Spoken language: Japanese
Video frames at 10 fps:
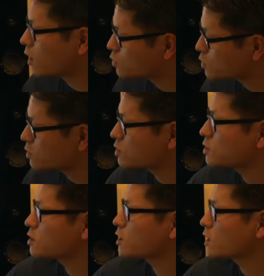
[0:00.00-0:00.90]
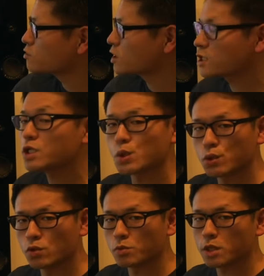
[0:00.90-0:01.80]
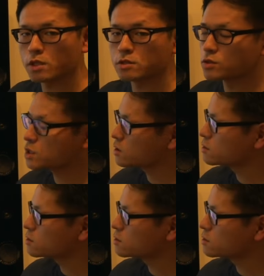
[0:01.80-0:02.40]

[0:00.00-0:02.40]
著作隣接権くださいよというロビー活動をして